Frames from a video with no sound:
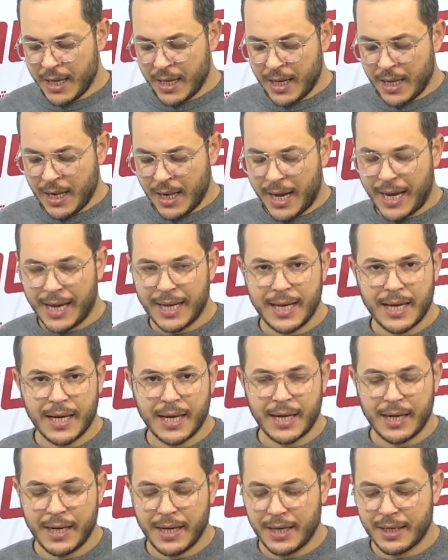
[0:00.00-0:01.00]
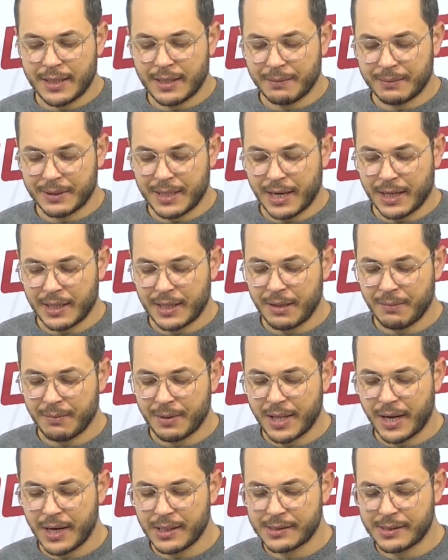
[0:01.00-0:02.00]
حاليا يتم تقديم
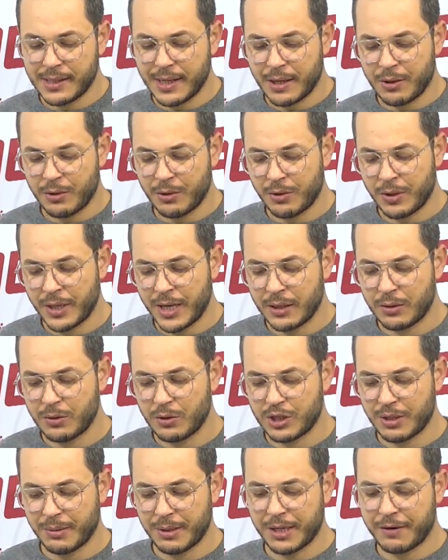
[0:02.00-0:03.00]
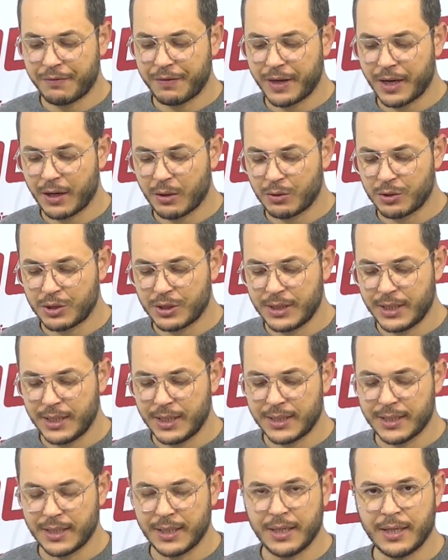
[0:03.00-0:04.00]
كريستيانو رونالدو لجماهير فريقه
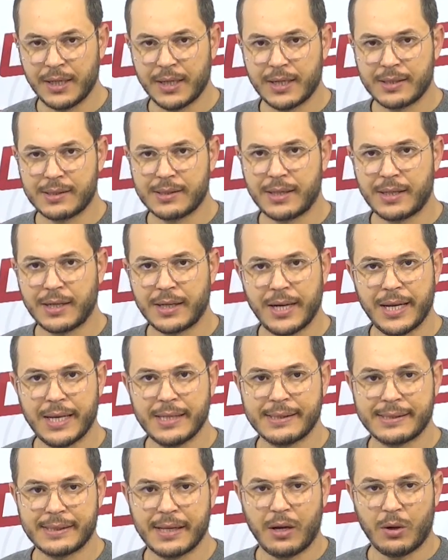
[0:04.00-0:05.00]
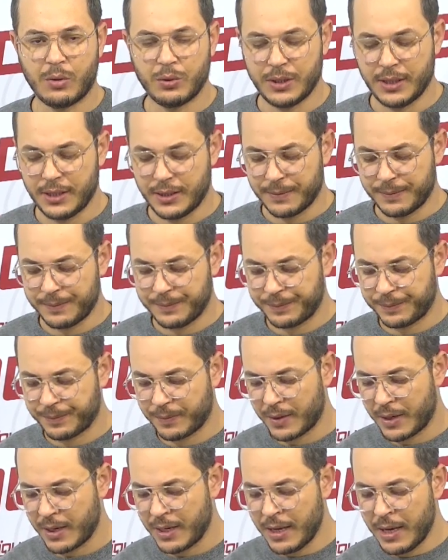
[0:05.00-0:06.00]
الجديد النصر السعودي
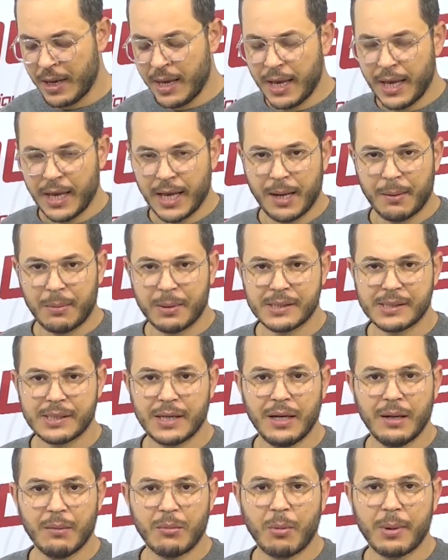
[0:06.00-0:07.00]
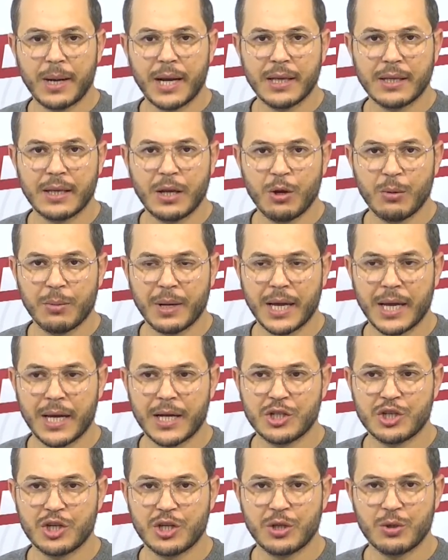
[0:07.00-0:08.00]
أبرز المباريات اليوم
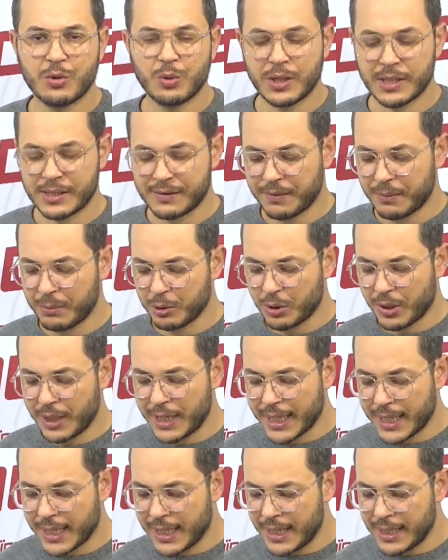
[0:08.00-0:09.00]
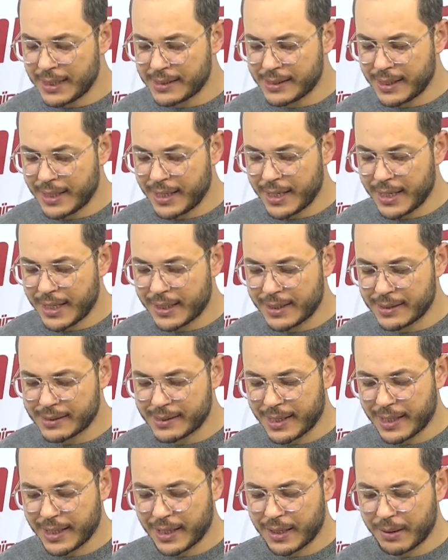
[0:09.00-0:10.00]
خارج تونس في البطولة الإنجليزية
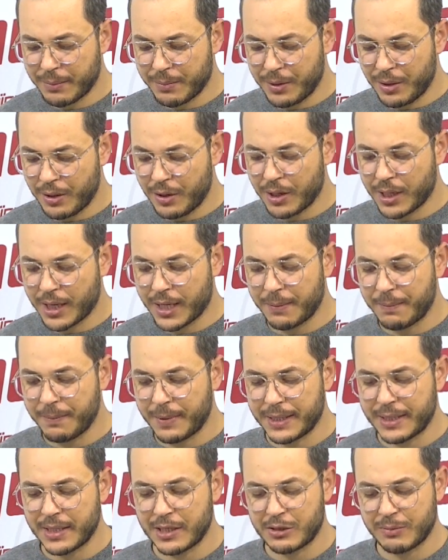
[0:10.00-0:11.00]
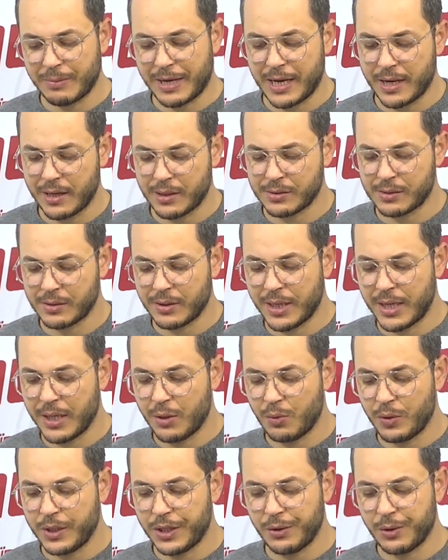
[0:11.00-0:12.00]
تسعة غير ربع قمة تجمع أرسنال
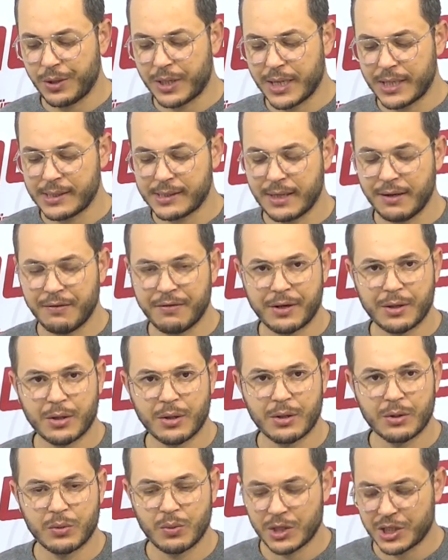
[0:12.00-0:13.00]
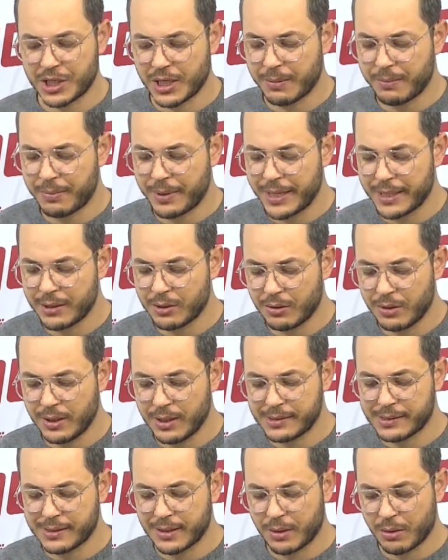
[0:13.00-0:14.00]
ونيوكاسل إيفرتون تواجه برايتون
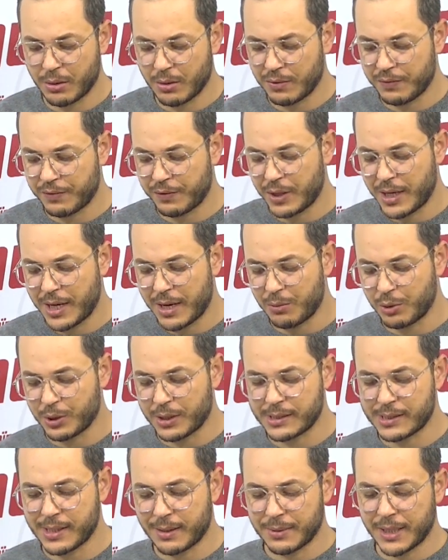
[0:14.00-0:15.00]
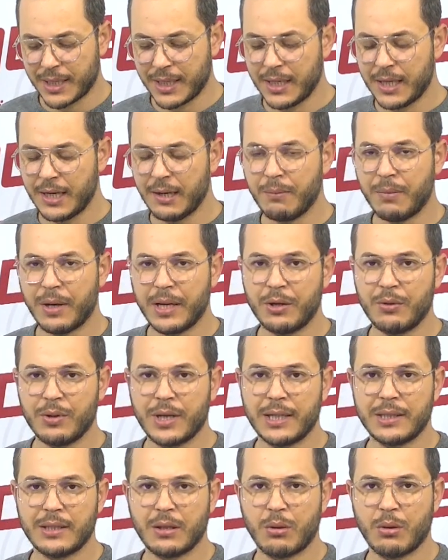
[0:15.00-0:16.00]
ليستر ضد فولام وتسعة متعليل مان
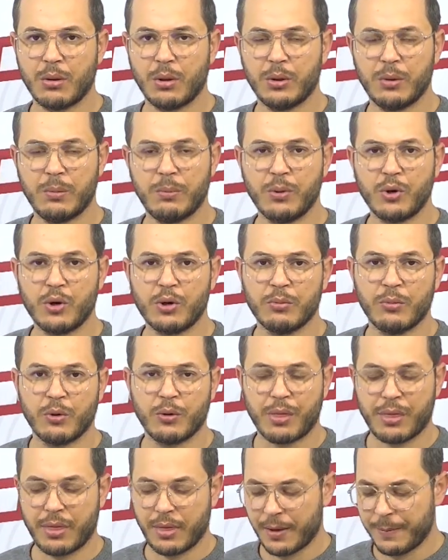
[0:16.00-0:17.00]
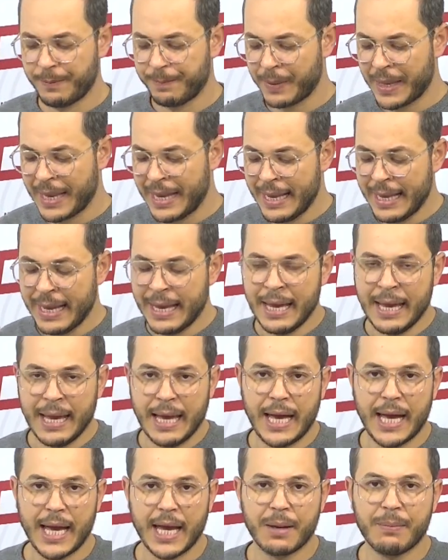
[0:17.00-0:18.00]
يونايتد ضد بورنموث
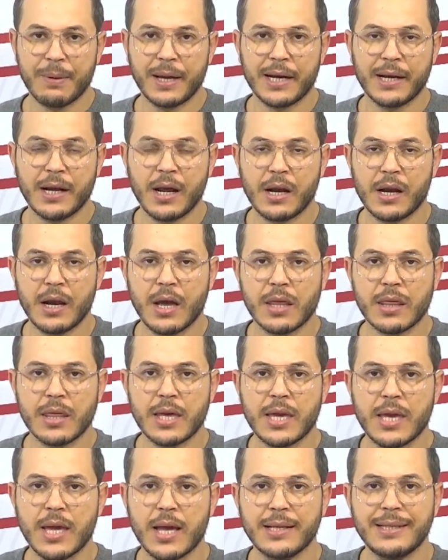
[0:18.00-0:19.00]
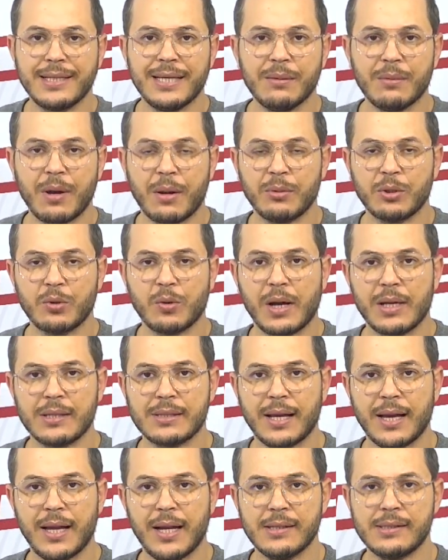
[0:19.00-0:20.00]
أخبارنا رياضية ديما
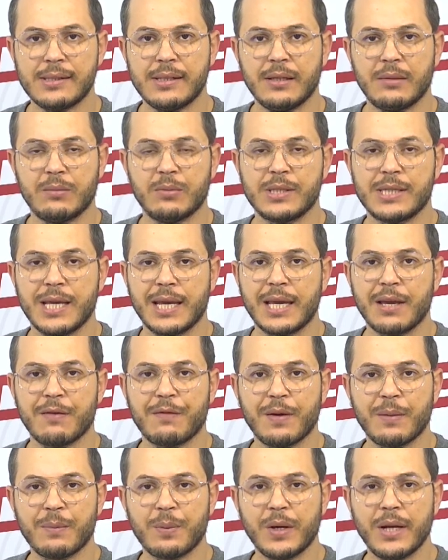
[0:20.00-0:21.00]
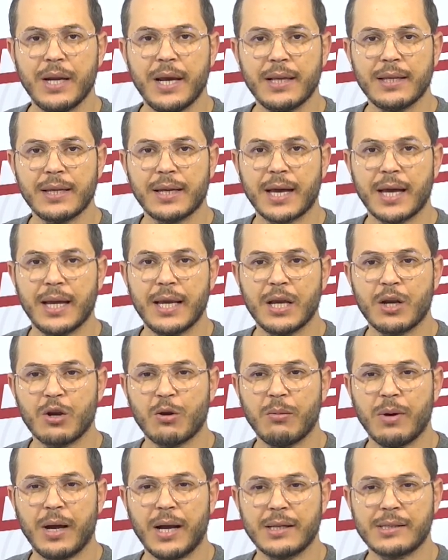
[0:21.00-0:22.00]
متواصلة على سيت موزيكا فان بونات نخليكم
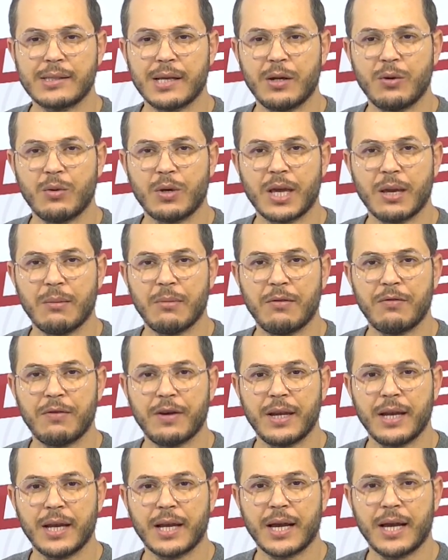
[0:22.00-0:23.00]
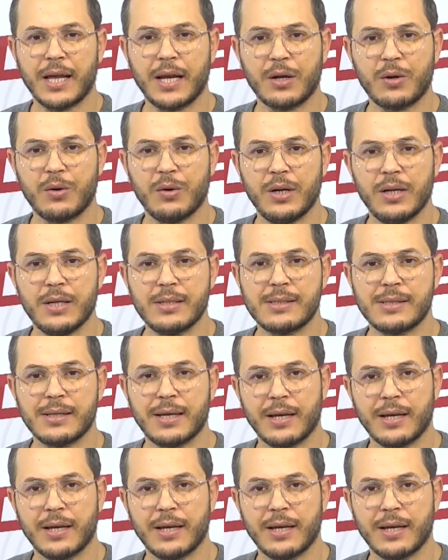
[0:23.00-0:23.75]
مع أحسن وكامل فريق على كل لسان